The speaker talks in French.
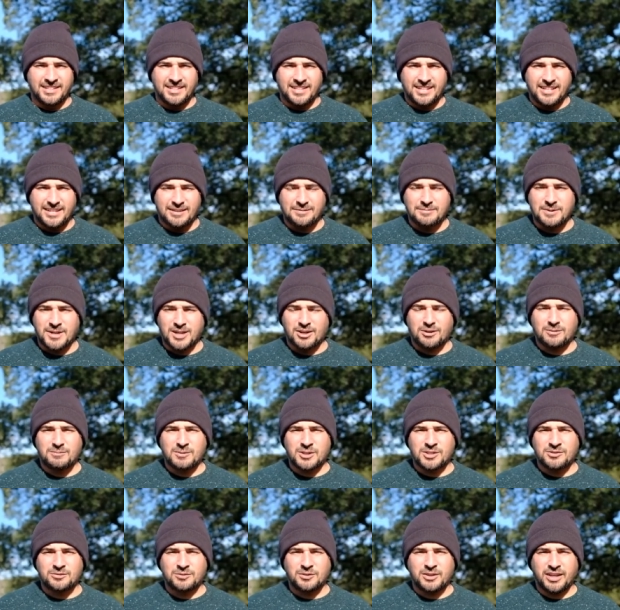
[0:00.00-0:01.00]
eh ben, alors
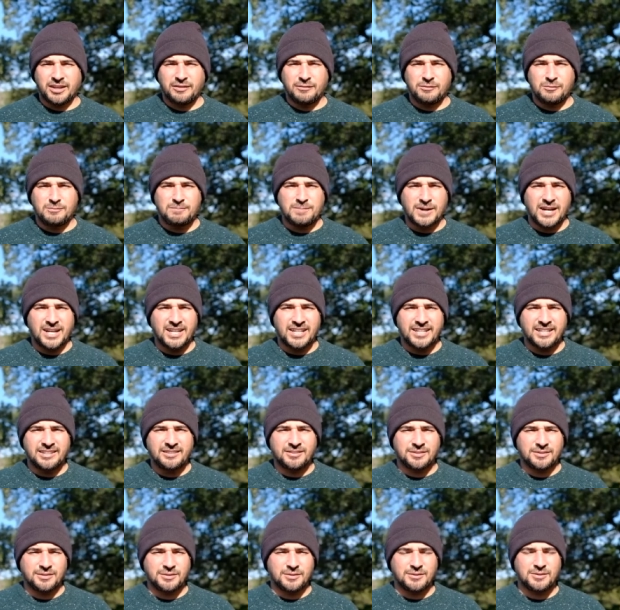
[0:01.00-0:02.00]
moi je voudrais vous parler
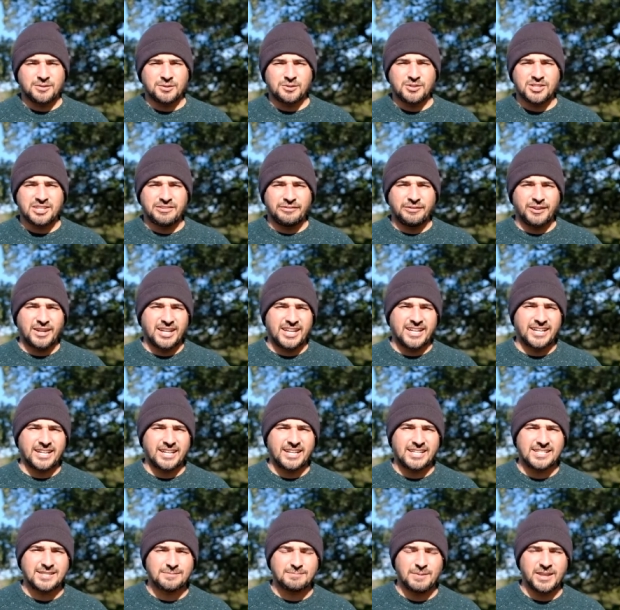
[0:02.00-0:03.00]
de ce que j'ai fait
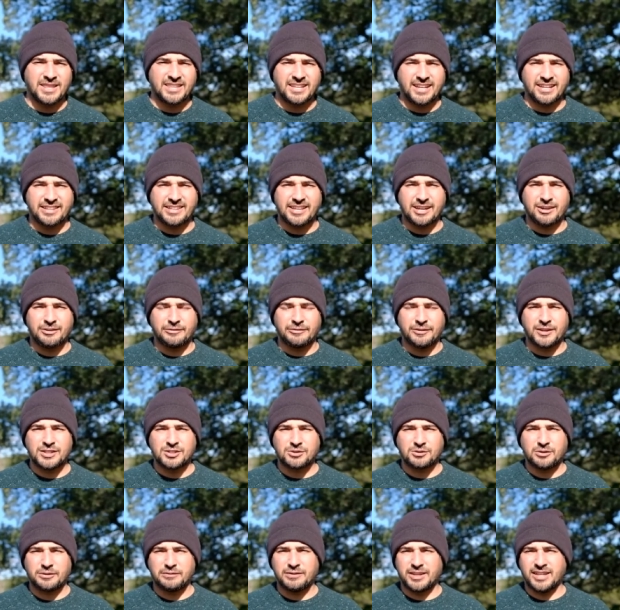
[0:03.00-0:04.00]
la, semaine dernière. En fait
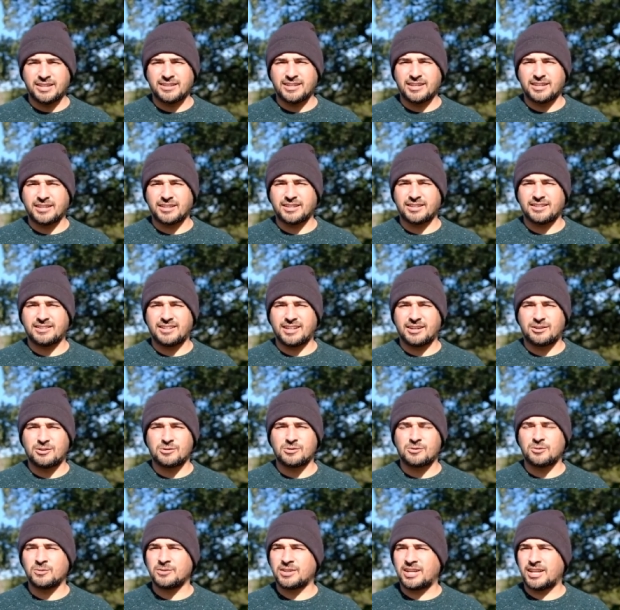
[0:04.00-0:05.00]
je reviens des,
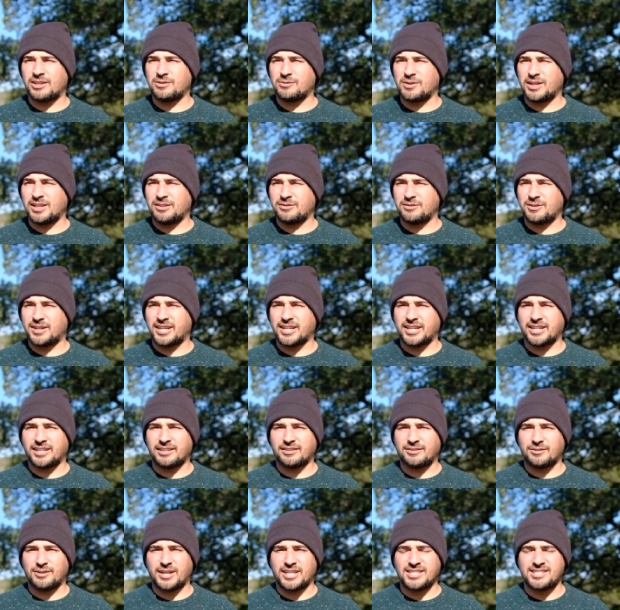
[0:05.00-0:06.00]
rencontres annuelles de la,
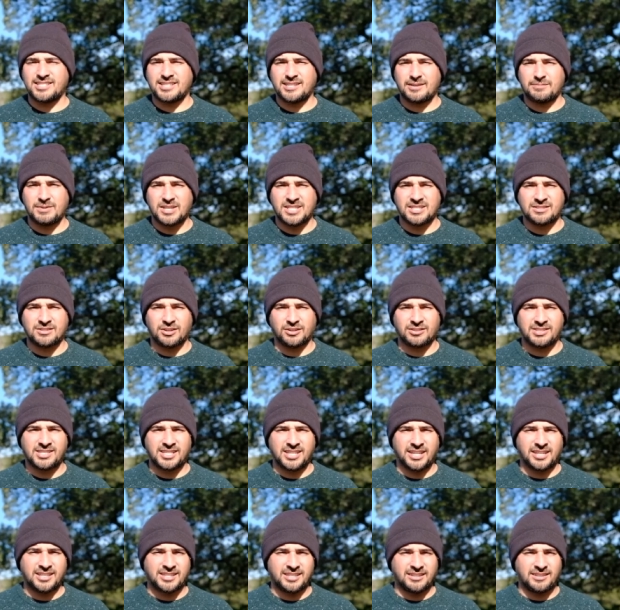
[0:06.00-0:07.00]
de la, Dynamique
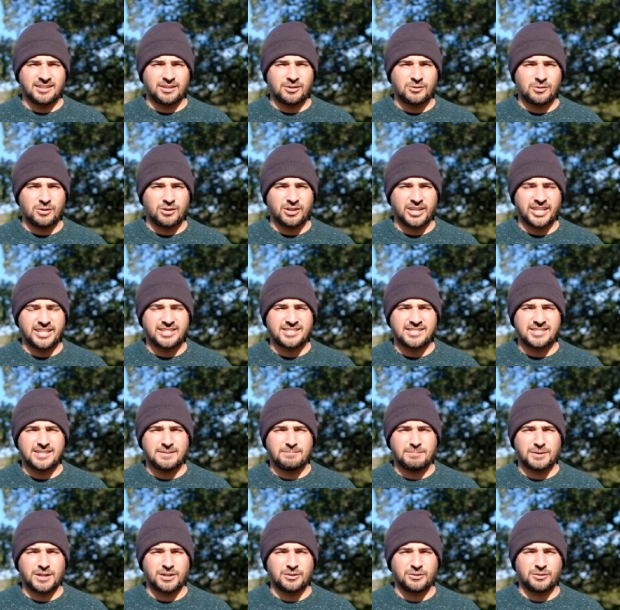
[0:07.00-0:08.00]
Sortir qui était co-organisée
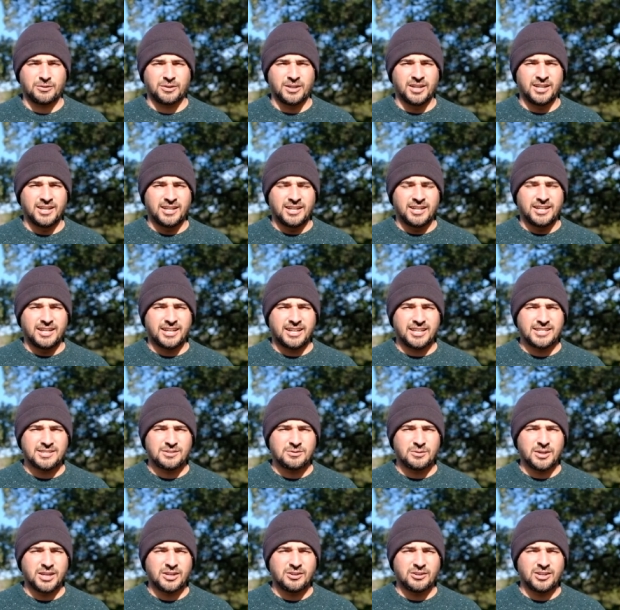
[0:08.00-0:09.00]
par le
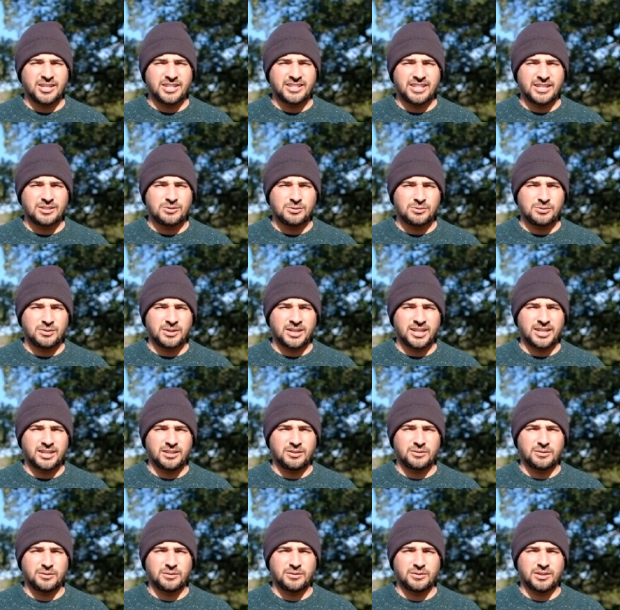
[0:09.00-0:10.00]
réseau École et Nature et
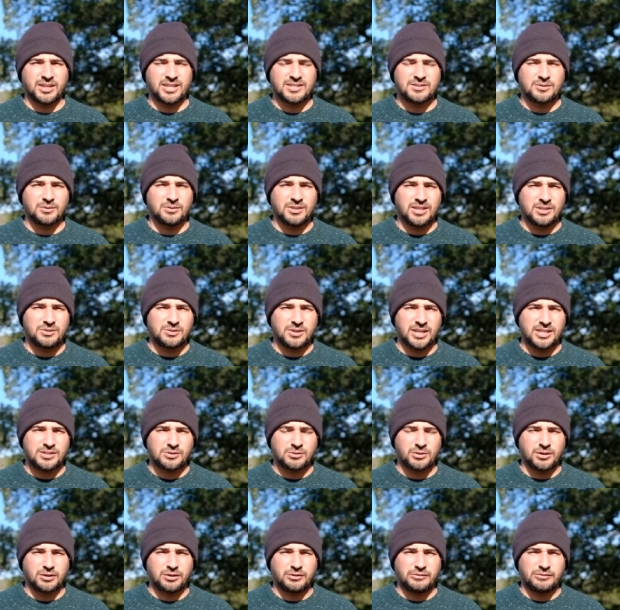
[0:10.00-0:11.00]
le réseau
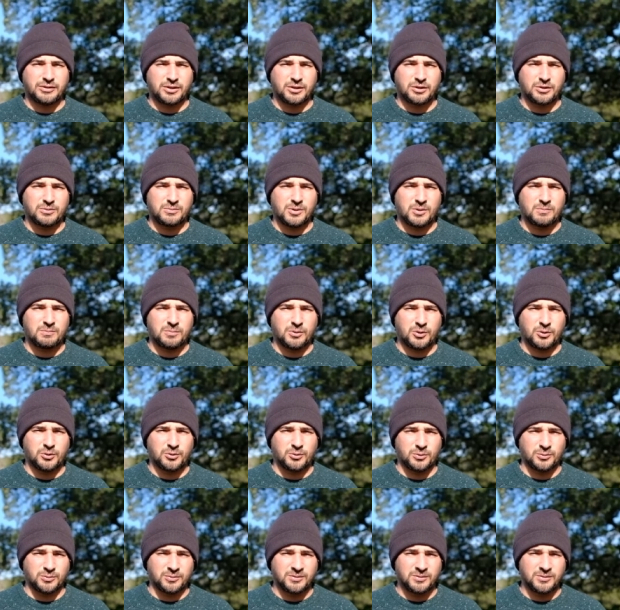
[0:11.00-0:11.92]
d'éducation à l'environnement breton.